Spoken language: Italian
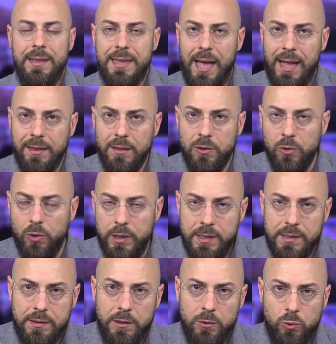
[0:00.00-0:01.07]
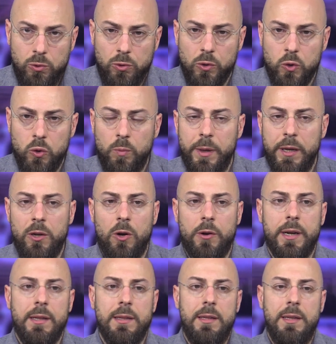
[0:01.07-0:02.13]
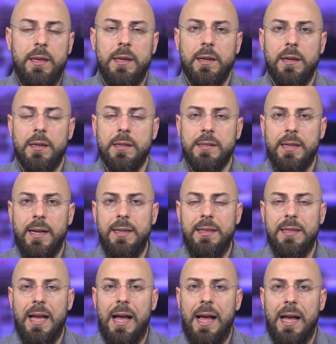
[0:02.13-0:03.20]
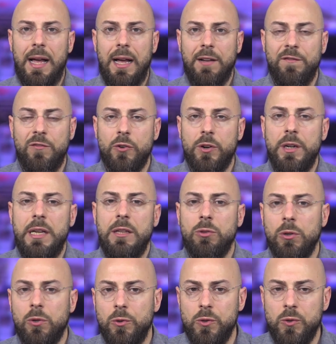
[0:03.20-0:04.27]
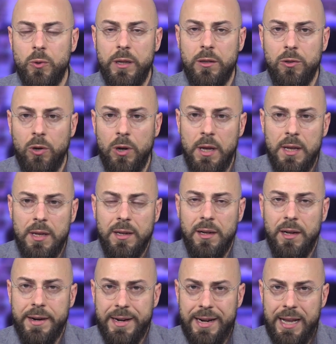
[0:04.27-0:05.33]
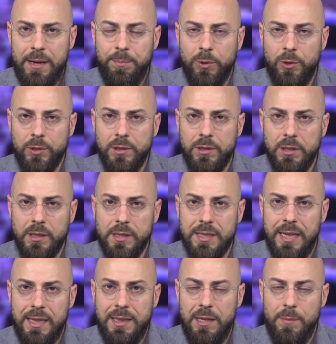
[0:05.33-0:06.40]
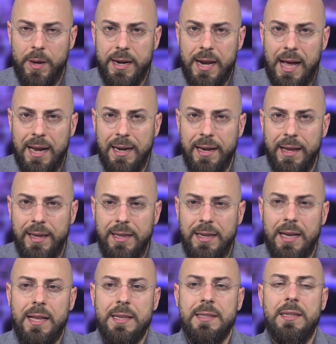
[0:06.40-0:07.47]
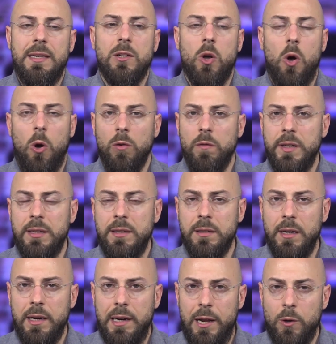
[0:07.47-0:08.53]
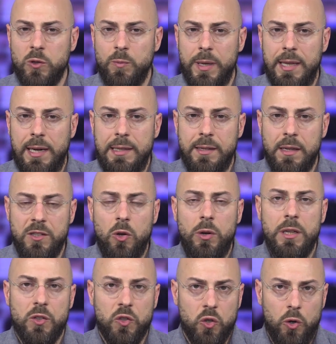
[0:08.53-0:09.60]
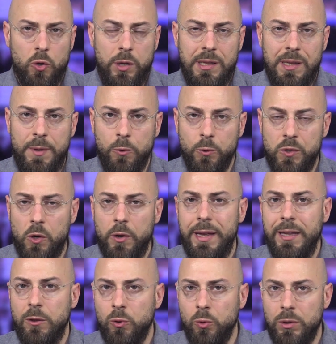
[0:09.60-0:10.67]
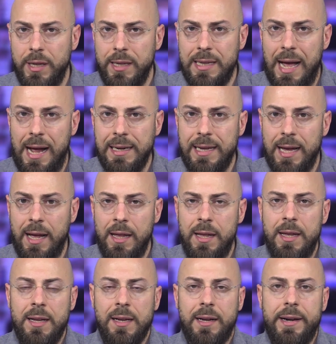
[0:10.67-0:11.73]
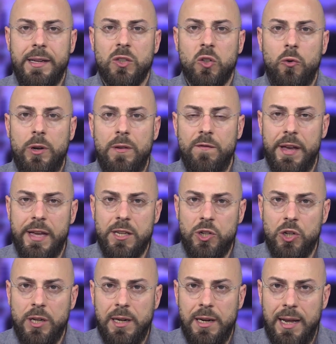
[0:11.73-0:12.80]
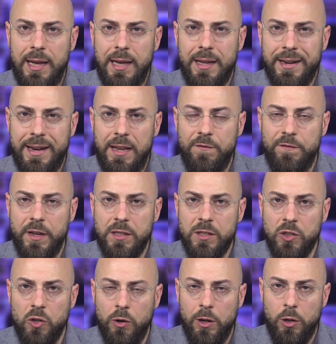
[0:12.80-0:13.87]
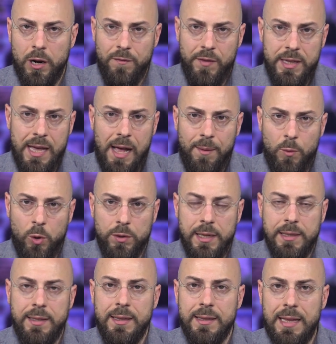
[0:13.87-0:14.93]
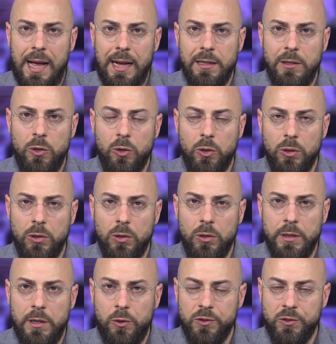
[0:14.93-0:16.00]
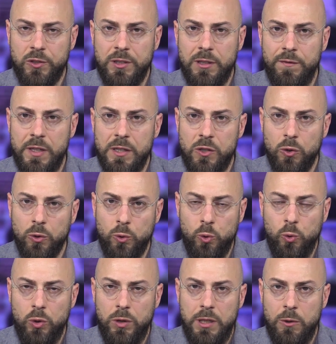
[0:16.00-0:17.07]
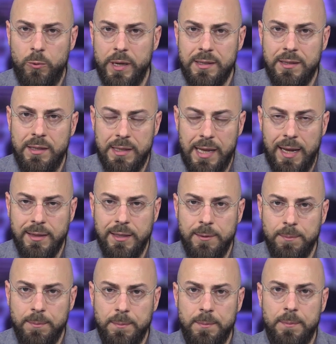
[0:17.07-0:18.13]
Intanto l'Istituto Superiore di uh, Sanità ha fornito il consueto report settimanale. I casi Covid e le ospedalizzazioni sono in diminuzione in tutta Italia, crescono invece le reinfezioni. Allora vediamo nel dettaglio nel nostro servizio tutti questi dati.